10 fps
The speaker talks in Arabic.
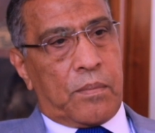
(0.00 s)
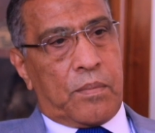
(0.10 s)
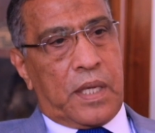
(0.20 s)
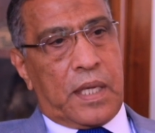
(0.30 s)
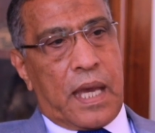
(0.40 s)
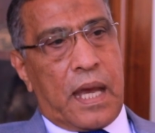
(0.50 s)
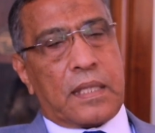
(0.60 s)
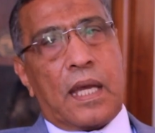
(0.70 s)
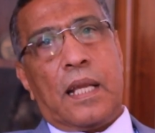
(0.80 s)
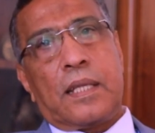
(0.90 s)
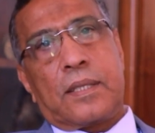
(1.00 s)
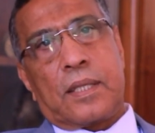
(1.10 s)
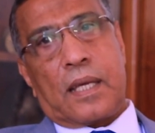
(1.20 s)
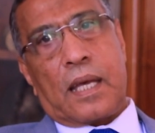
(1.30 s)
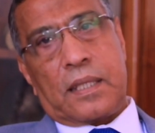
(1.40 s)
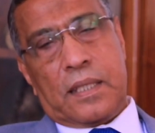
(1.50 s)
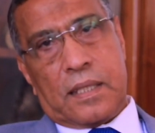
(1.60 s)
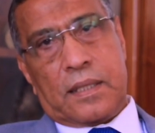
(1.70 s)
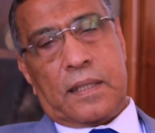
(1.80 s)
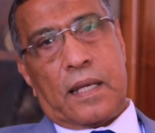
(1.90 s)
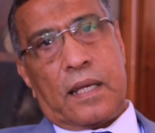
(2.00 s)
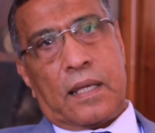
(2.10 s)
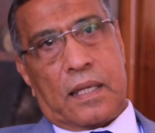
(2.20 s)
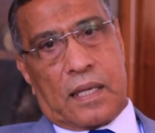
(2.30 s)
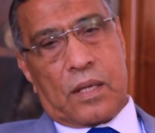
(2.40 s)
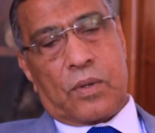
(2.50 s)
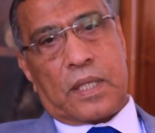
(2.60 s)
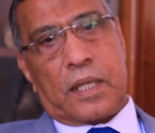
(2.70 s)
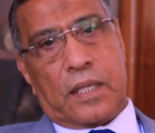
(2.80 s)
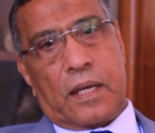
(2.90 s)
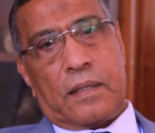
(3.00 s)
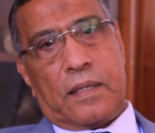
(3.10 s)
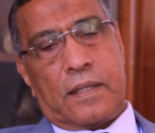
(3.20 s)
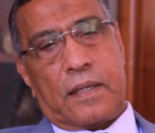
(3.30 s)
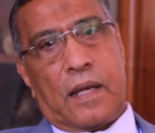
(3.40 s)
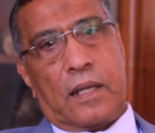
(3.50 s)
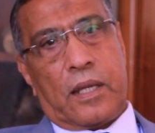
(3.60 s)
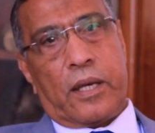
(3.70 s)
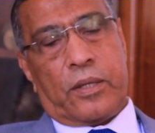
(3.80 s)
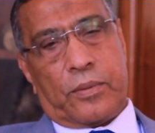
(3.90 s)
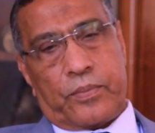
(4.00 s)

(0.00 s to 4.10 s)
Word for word: بعدالة قضيتنا الوطنية إن شاء الله